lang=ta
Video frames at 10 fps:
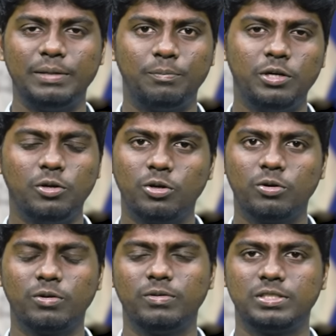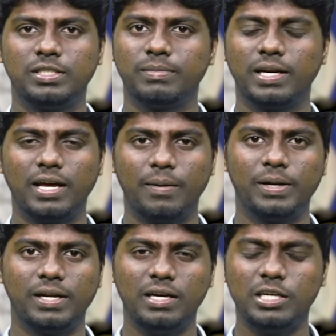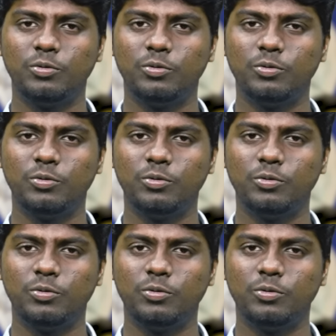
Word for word: இன்னொரு ஒரு விஷயம் என்ன அப்படின்னா